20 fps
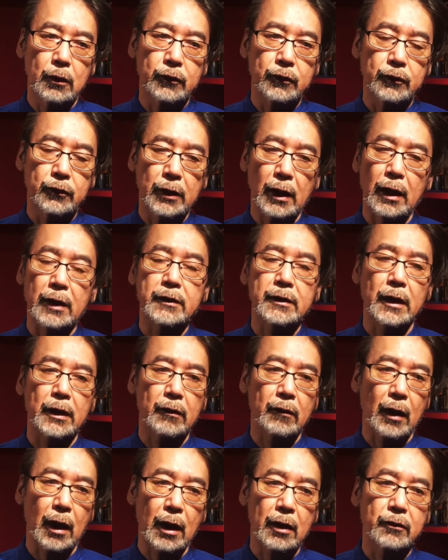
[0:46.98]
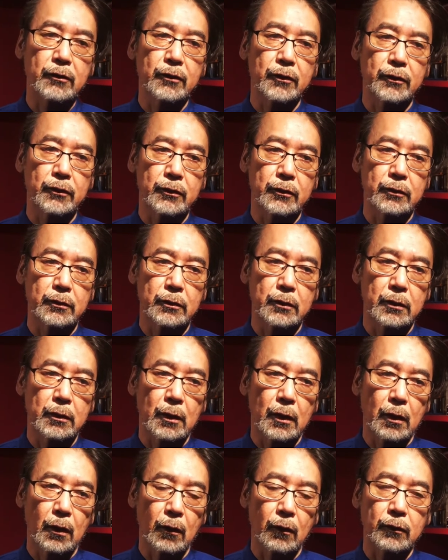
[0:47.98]
17歳の春という
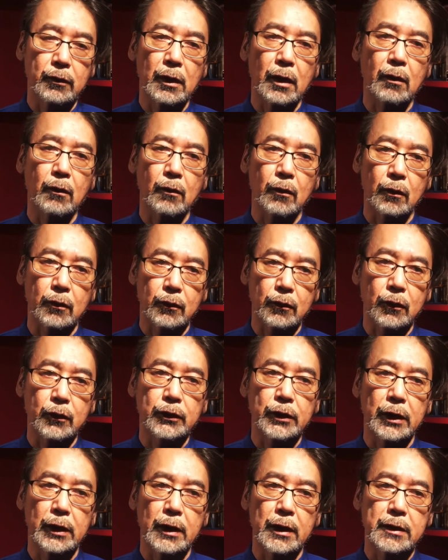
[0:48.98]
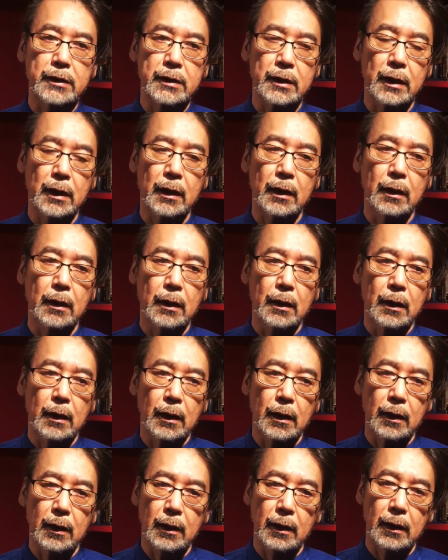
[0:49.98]
女の子を通してですね、
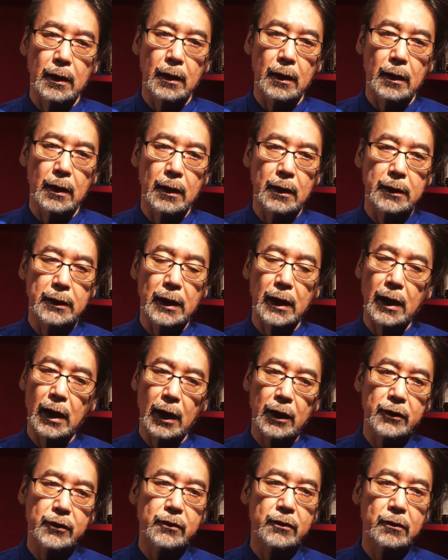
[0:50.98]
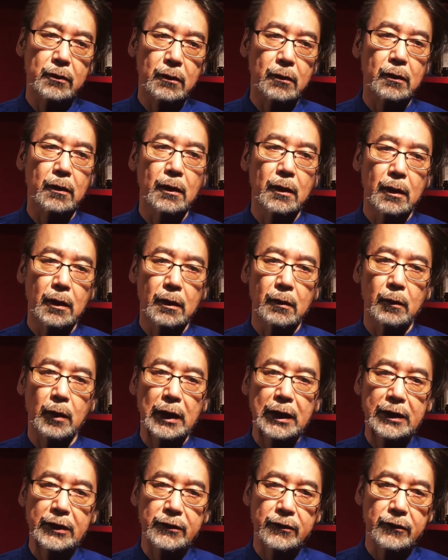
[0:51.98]
えー、世界中の、まあ、
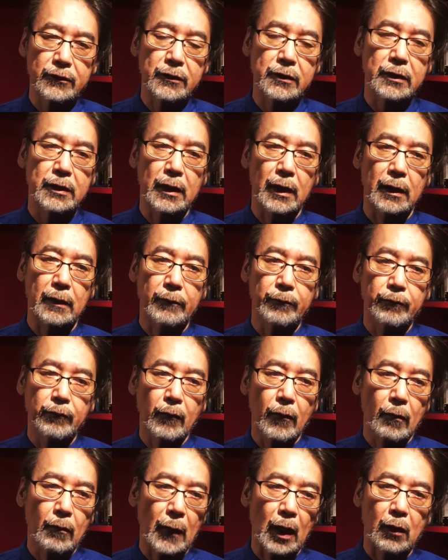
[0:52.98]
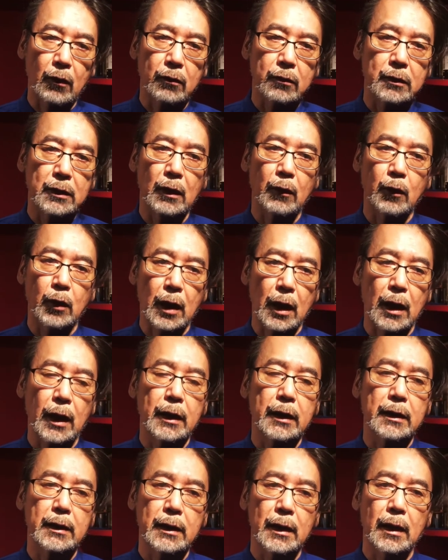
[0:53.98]
傷ついた、まあ、困難を抱
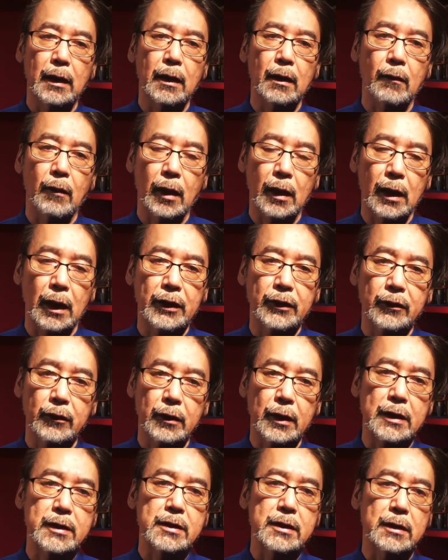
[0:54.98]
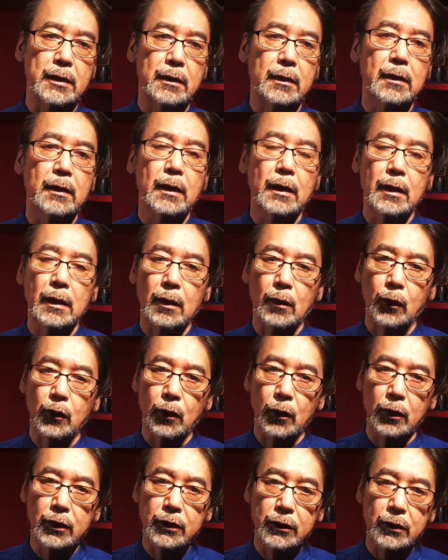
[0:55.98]
えた若い人たちにこう寄
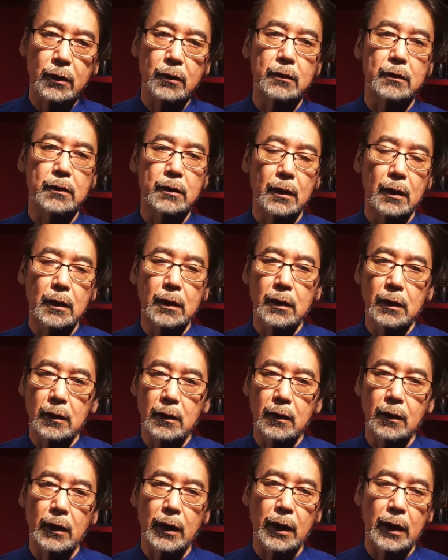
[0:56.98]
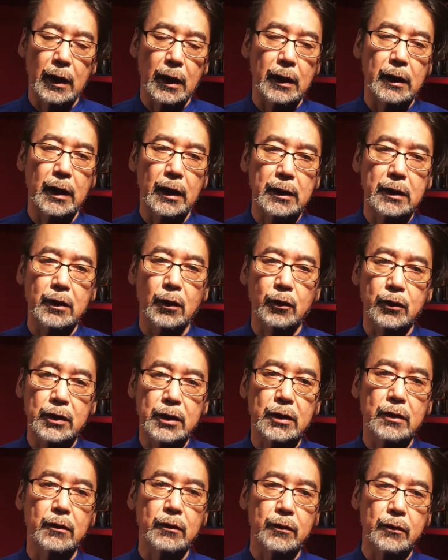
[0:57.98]
り添う映画であってほしい
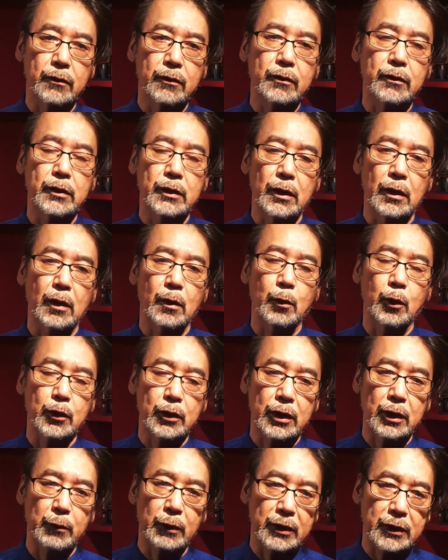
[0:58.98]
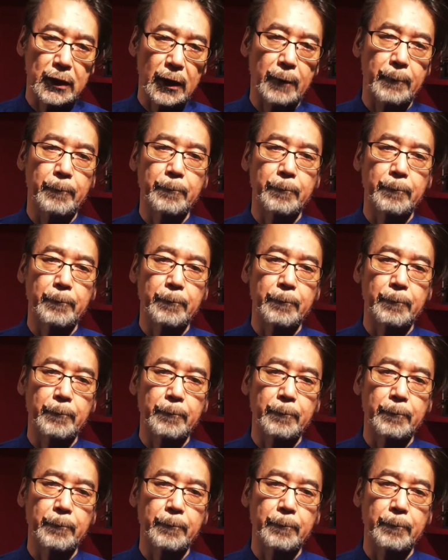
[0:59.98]
というふうに思っていました。